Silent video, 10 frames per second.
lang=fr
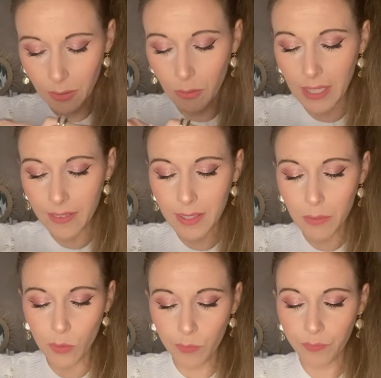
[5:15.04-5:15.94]
Ouais, c'est
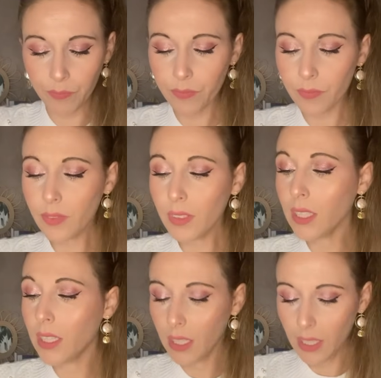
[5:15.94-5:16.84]
bon.
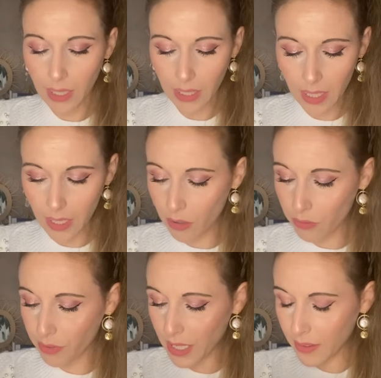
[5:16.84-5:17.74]
Et en
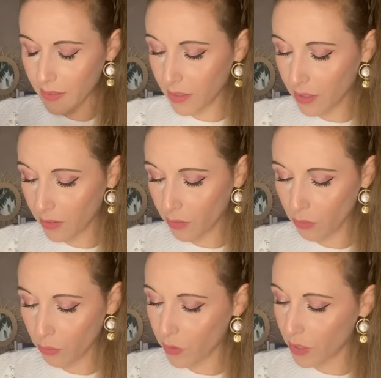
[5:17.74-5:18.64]
fait,
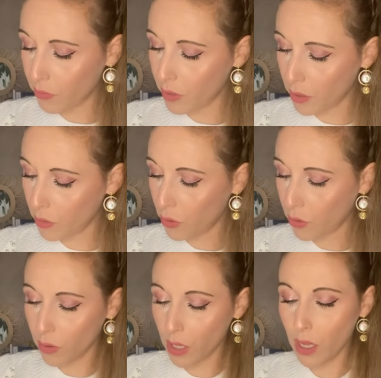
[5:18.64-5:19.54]
vous avez...
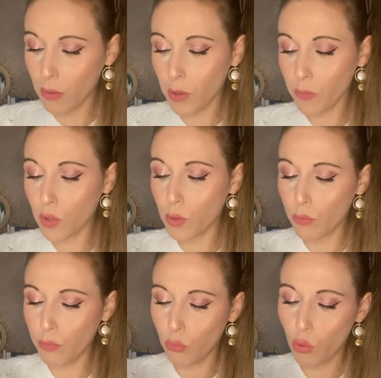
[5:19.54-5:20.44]
Ah, bah, un petit
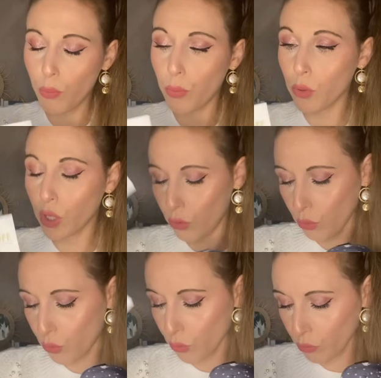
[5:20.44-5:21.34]
coupon de
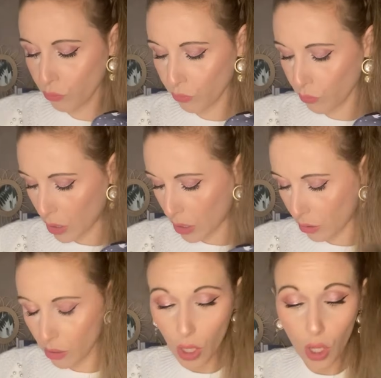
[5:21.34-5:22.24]
réduction. Voilà.
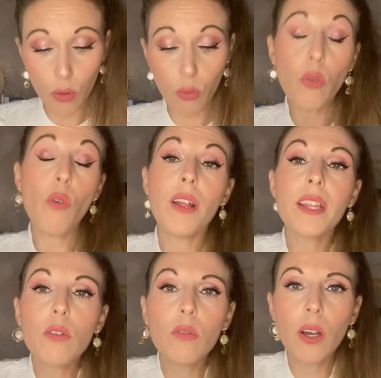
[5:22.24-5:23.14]
Donc on va
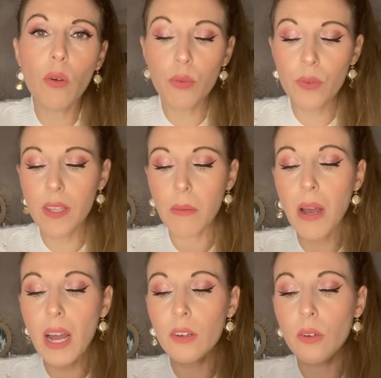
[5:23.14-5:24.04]
découvrir en plus des
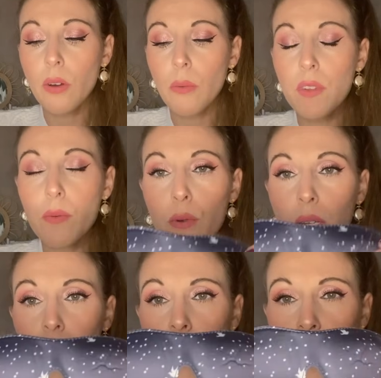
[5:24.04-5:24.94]
marques euh, un petit peu
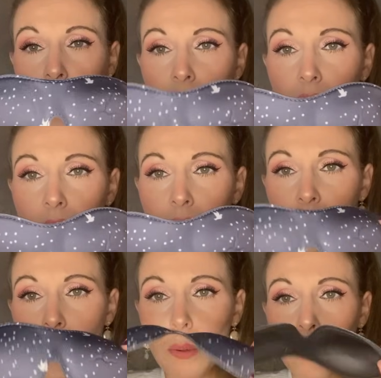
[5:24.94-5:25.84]
étrangères.
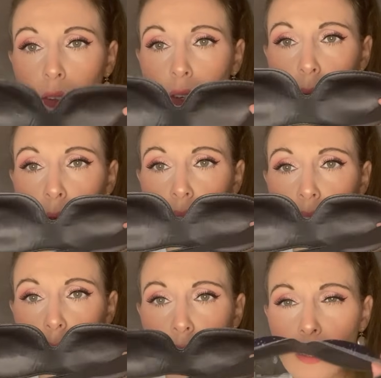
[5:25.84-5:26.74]
Ça se présente comme
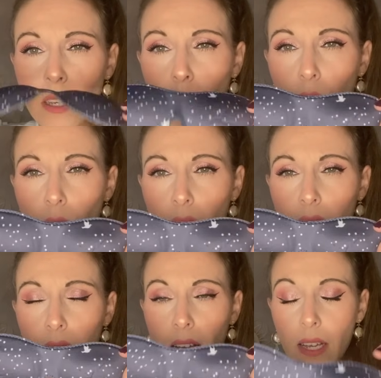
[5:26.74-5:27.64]
ceci, mais c'est creux à
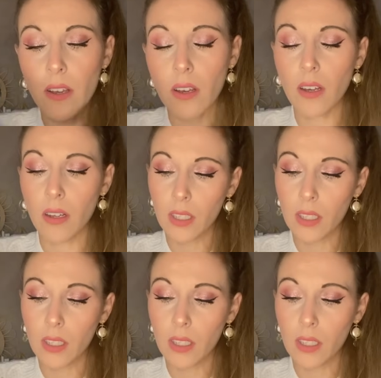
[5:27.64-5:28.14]
l'intérieur.